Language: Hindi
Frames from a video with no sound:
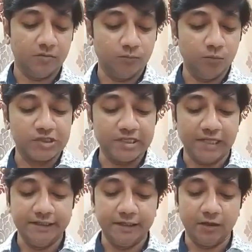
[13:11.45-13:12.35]
मूसा
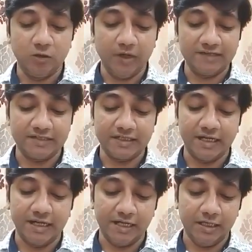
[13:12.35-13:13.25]
ने यहोवा से
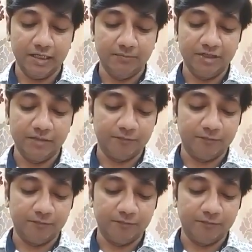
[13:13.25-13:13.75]
कहा है मेरे